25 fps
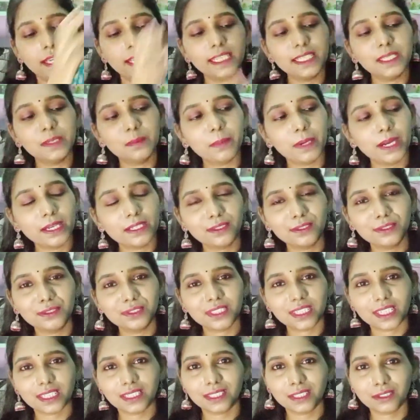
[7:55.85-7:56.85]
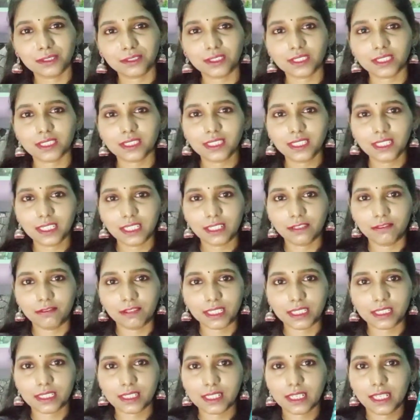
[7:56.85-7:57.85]
అండ్ ఈ పార్ట్ నుంచి అయితే వచ్చేసి ఇలా
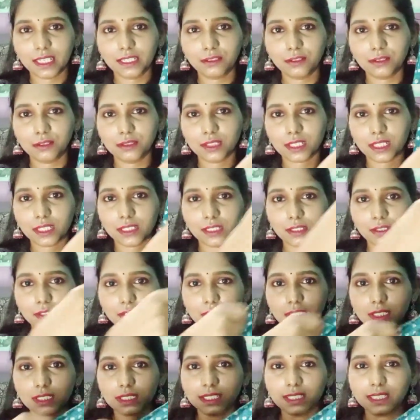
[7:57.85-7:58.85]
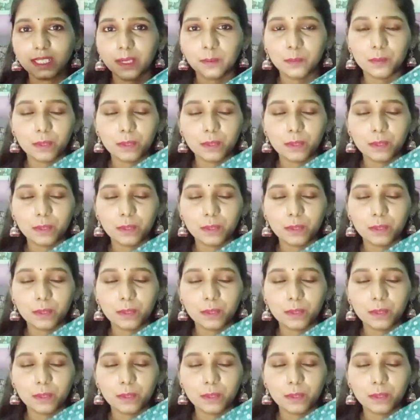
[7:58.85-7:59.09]
వెస్ట్ లైన్ నుంచి అయితే వచ్చేసి